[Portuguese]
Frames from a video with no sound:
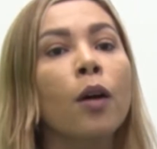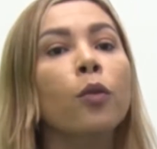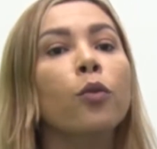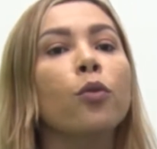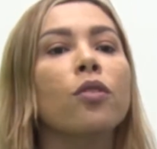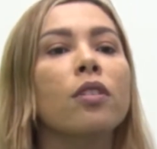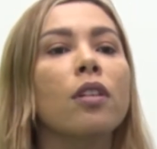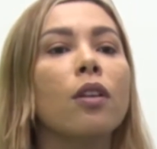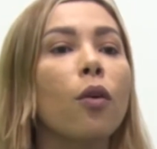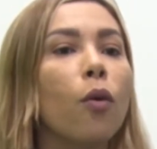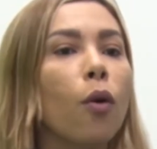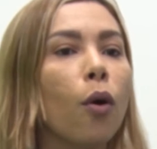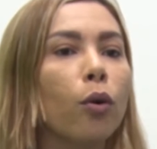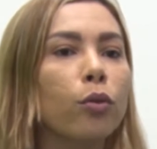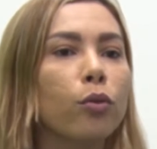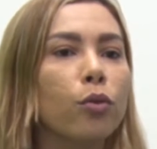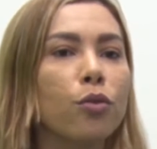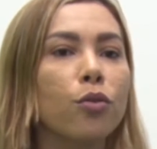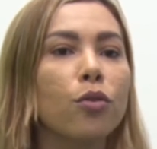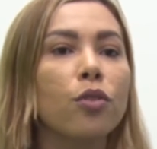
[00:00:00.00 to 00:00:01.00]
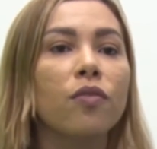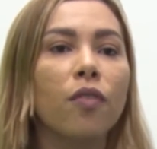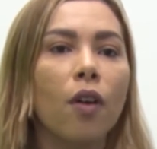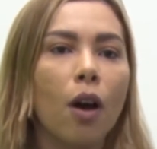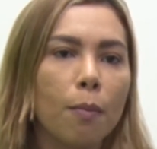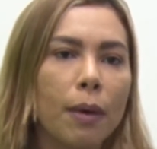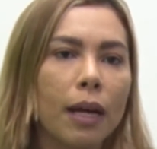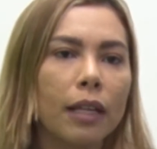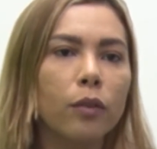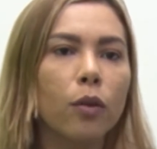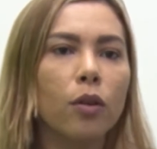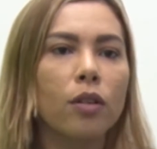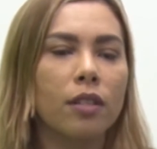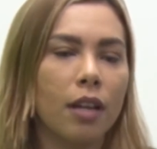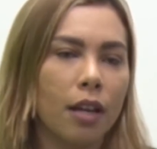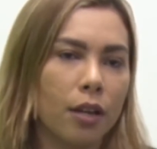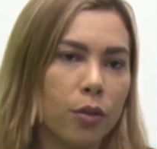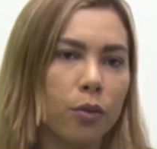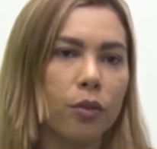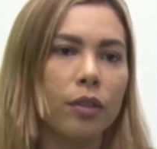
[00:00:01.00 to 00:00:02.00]
nos encontros dos formadores
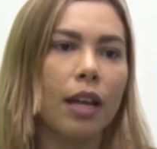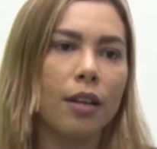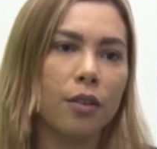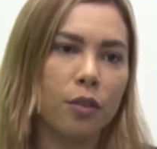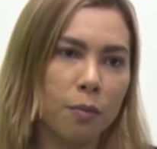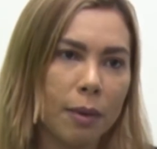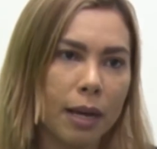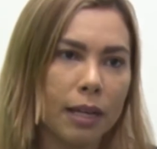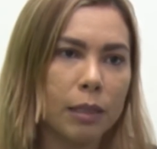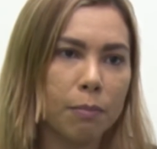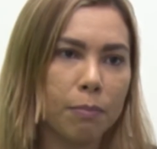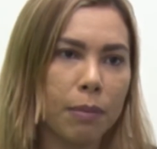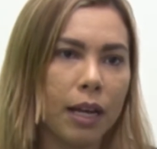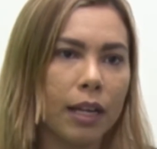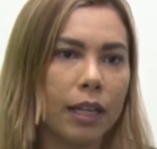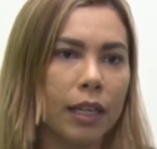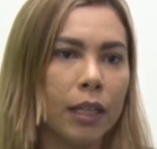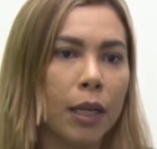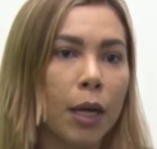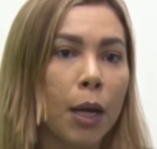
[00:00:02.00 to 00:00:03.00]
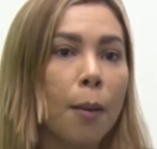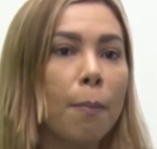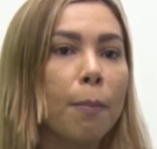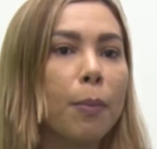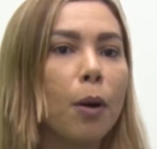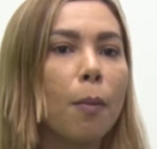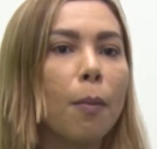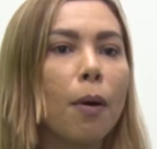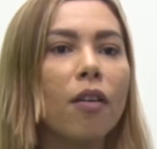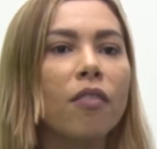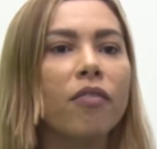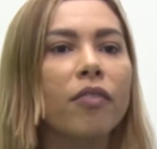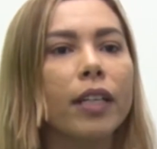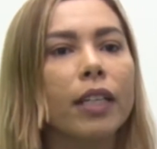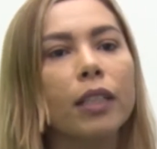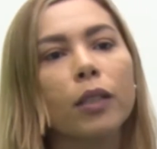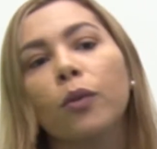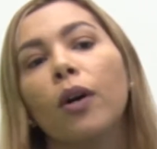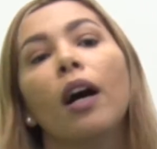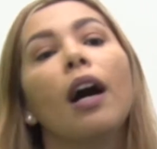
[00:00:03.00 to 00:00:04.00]
regionais do MySpike,
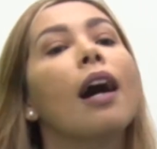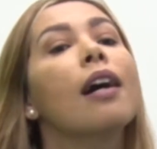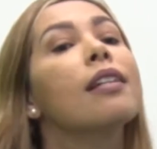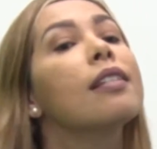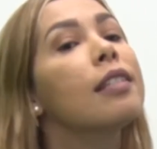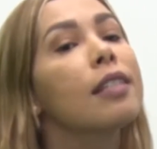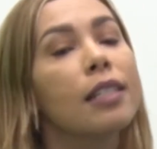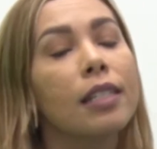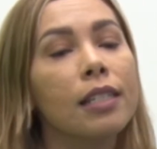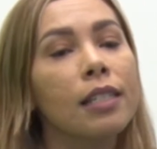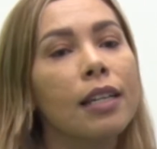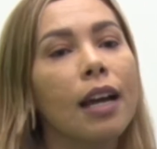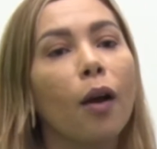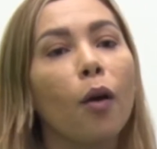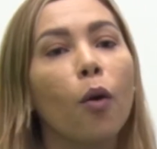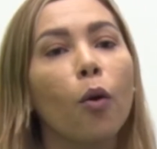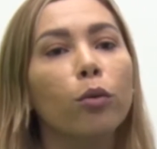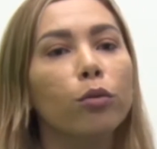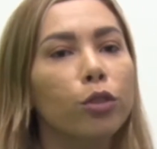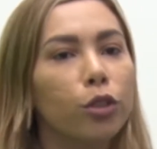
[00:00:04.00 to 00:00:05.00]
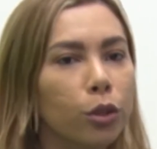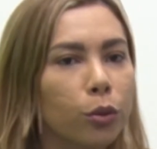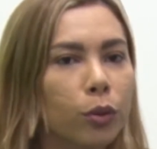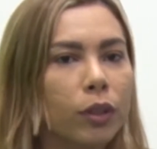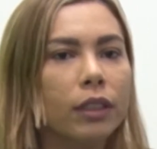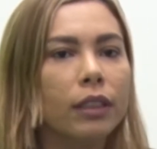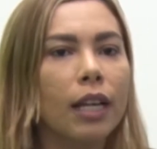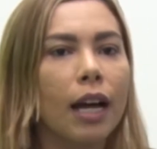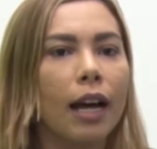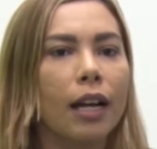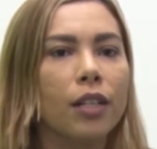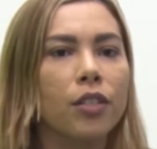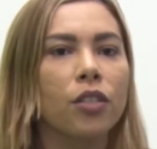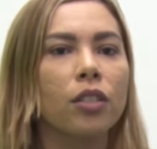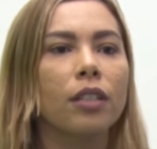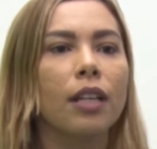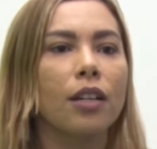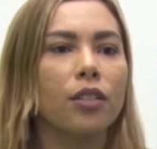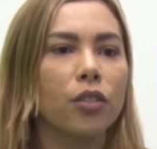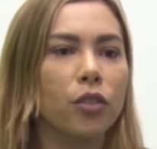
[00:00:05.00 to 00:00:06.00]
promovendo, assim, a continuidade
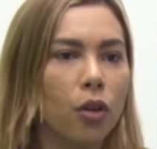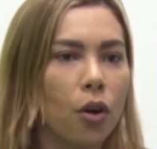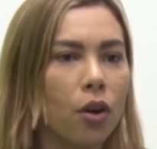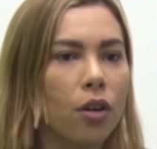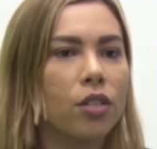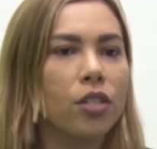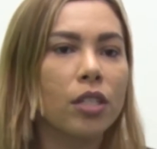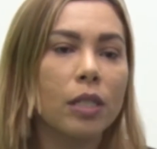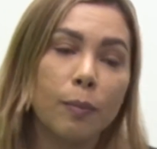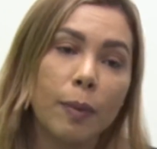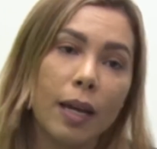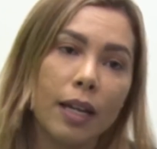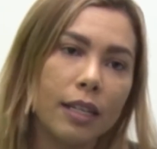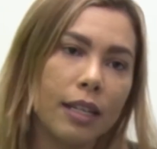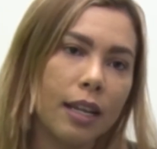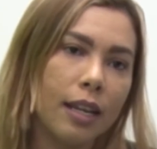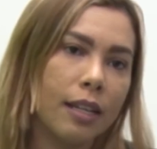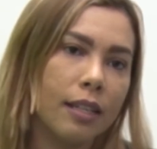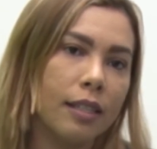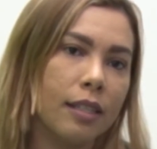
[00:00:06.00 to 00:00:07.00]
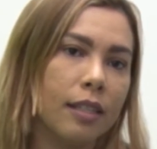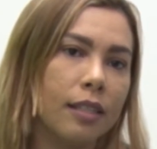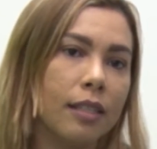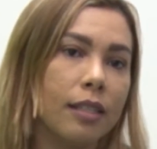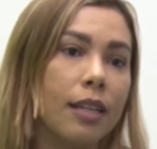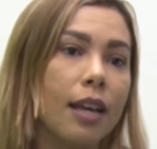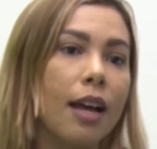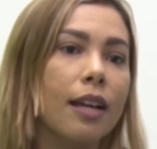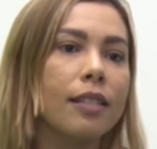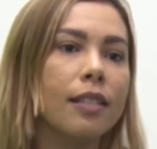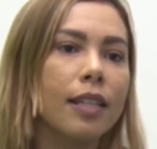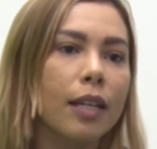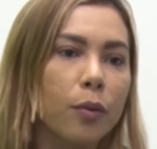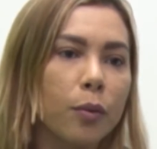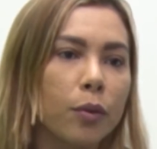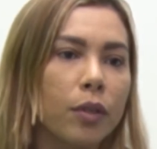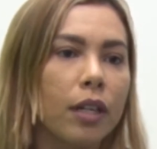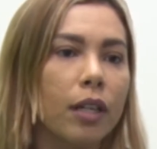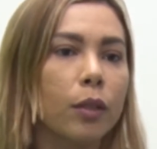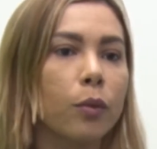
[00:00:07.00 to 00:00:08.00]
nas trocas de experiências e
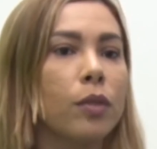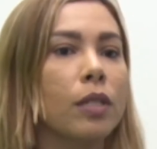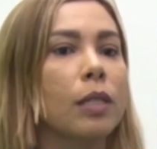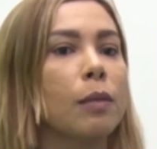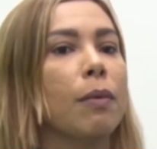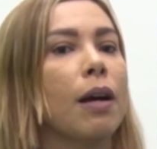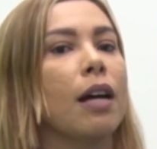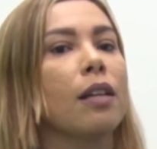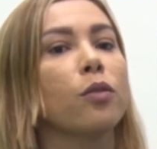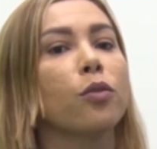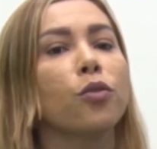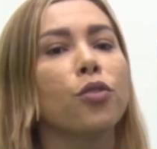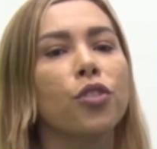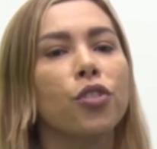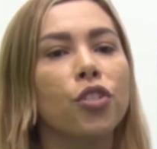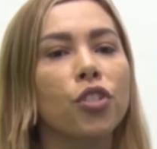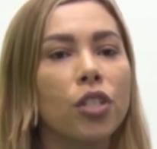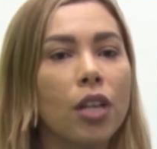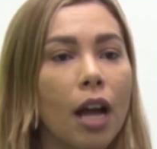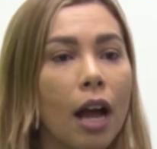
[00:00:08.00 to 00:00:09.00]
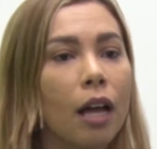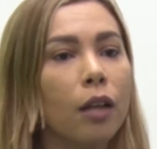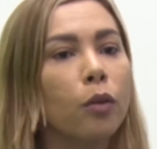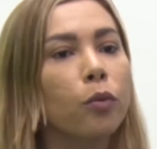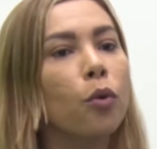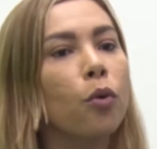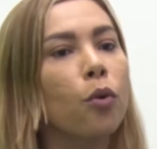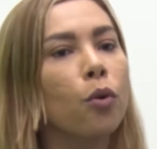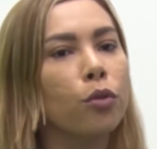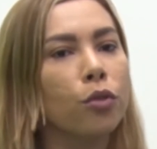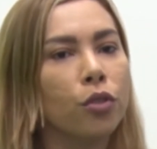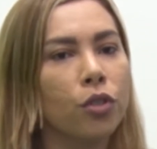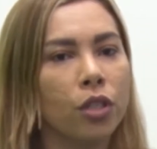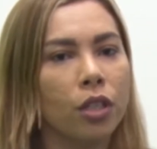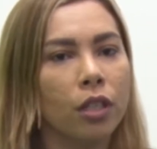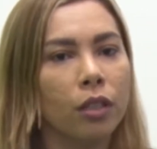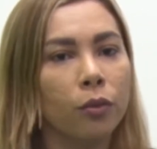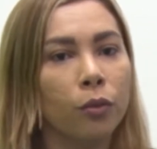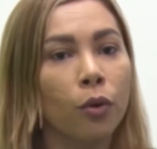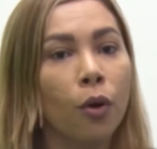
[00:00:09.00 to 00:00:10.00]
assegurando um espaço de diálogo
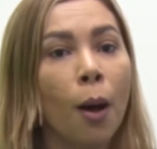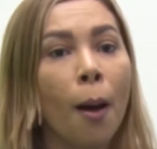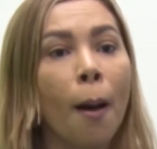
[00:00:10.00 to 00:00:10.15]
contínuo